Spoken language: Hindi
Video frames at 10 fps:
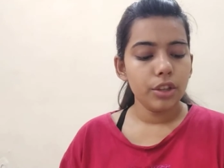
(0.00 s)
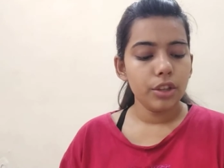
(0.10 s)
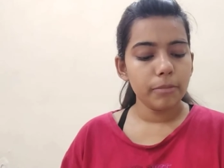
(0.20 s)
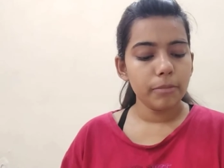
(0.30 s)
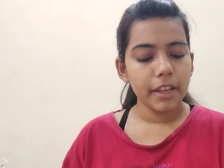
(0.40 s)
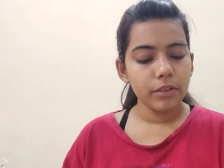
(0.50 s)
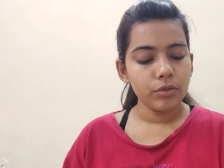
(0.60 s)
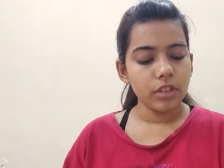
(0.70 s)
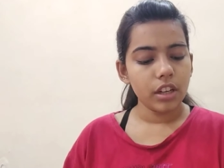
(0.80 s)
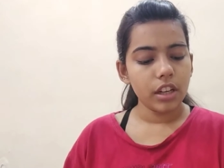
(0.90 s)
तो मैं
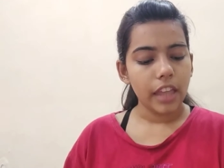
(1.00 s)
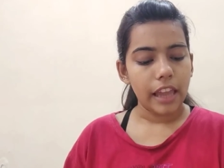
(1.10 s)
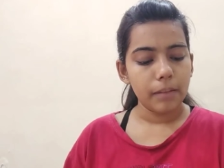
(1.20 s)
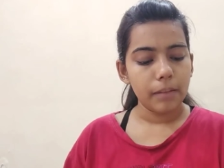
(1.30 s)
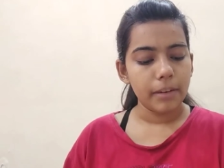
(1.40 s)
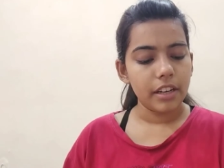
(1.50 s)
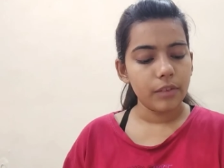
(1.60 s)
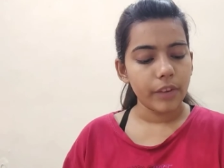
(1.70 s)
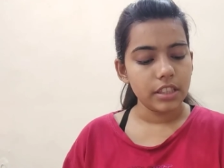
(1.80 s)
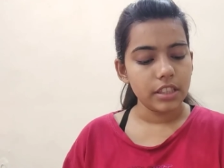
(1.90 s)
उनका कैलामैन एंड
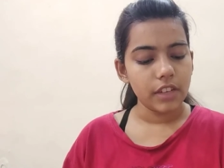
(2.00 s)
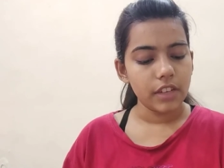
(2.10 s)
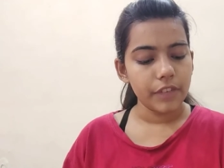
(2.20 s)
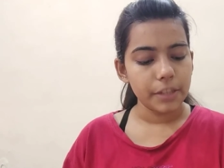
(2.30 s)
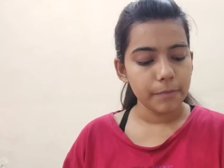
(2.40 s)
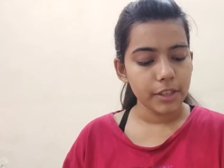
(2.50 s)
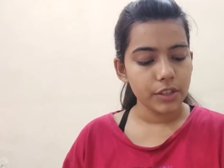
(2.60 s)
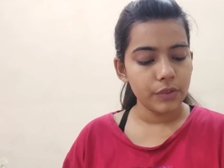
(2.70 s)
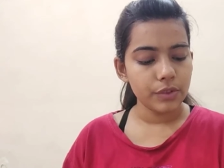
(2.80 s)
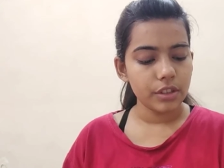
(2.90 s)
वाइट टी वाला फेस मास्क
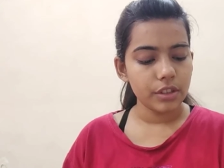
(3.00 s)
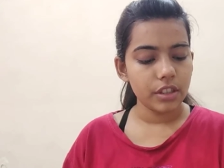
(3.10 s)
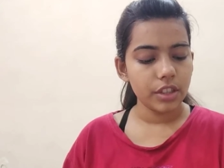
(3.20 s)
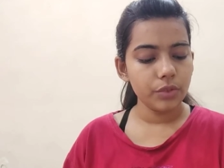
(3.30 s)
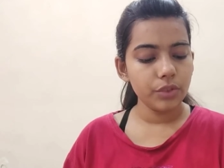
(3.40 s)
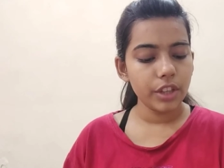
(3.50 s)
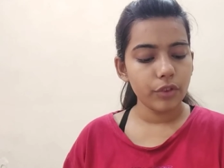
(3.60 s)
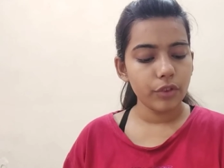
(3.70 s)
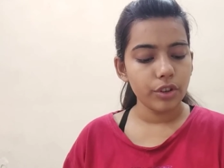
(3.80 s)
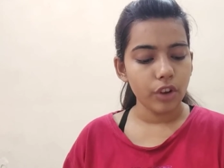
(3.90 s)
यूज़ कर रही हूँ ये
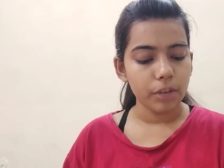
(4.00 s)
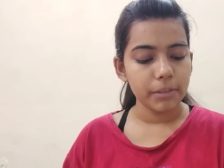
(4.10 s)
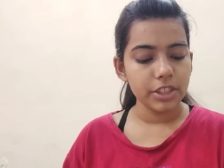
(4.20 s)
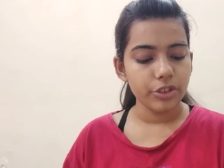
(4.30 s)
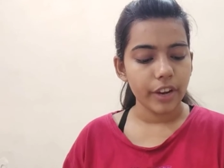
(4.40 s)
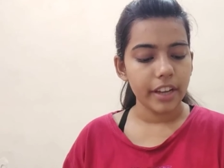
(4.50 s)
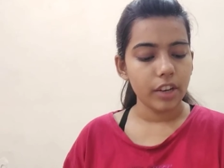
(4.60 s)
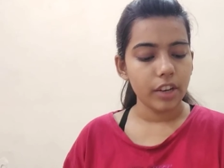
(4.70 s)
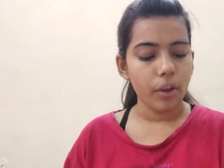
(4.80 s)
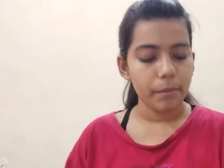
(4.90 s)
फॉर नॉर्मल ड्राई एंड
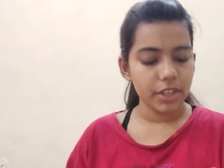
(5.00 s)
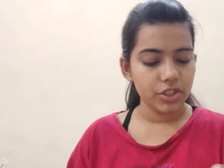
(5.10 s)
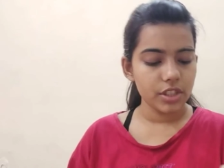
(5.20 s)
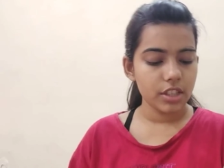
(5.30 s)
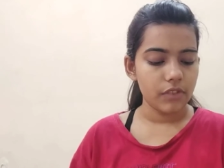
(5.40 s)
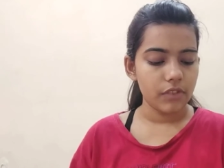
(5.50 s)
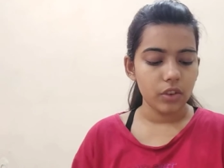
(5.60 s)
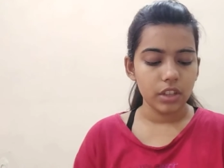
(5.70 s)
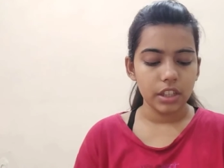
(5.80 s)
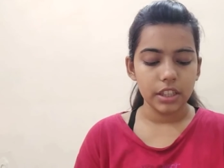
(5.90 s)
कॉम्बिनेशन स्किन वालों
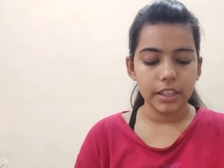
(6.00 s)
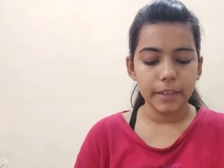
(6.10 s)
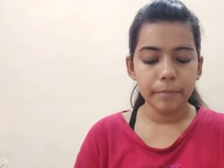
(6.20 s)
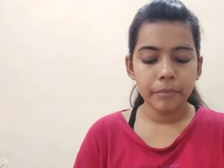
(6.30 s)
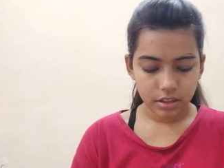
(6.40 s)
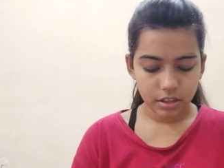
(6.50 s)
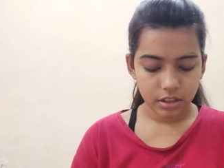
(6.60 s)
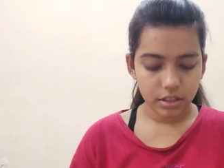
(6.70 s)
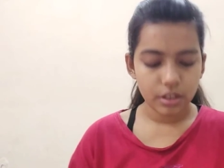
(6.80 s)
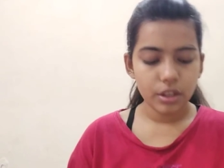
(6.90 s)
के लिए है
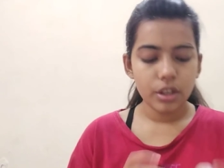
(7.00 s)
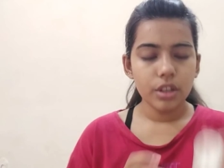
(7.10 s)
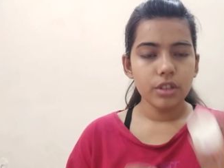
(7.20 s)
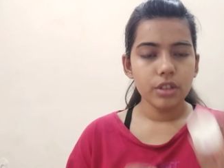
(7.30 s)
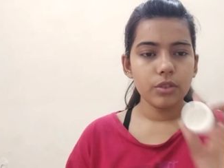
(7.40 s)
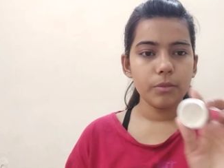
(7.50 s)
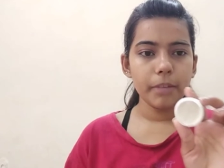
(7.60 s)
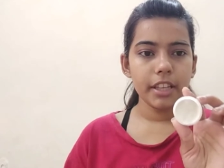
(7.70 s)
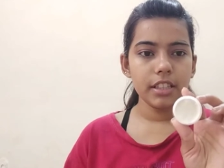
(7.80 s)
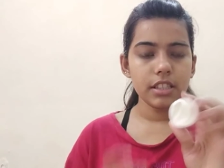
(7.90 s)
तो
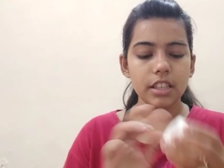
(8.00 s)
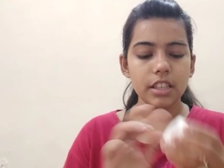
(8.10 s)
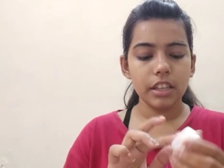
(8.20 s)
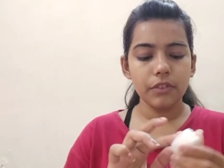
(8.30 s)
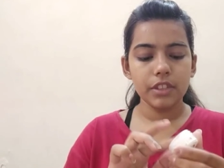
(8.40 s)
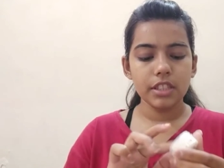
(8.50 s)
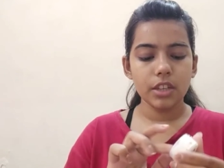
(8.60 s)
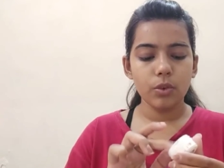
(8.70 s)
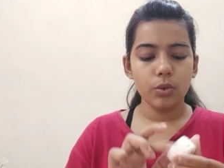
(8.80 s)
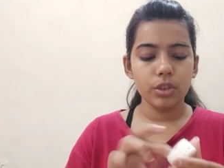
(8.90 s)
मैं इसकी एक इवन सी
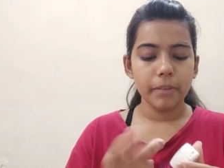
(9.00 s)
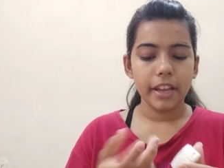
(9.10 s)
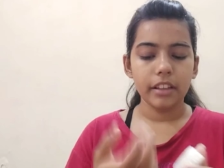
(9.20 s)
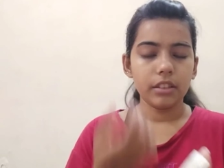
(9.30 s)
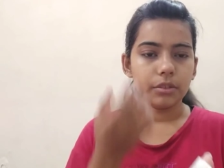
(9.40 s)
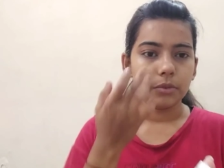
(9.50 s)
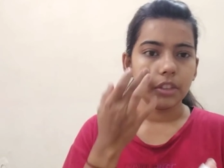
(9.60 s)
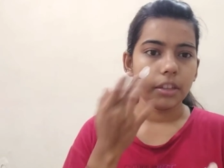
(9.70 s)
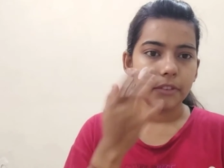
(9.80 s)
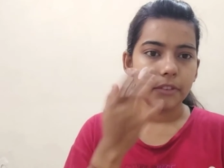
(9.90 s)
कोट अप्लाई कर दूँगी
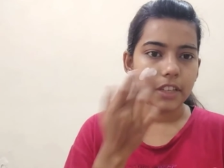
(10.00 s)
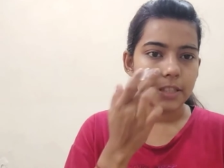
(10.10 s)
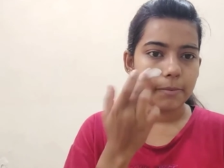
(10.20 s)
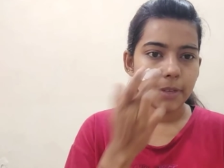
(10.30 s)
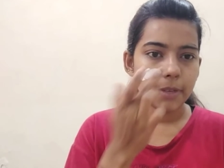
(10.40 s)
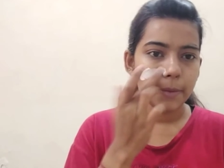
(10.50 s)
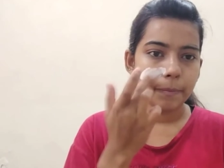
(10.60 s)
अपने फेस पे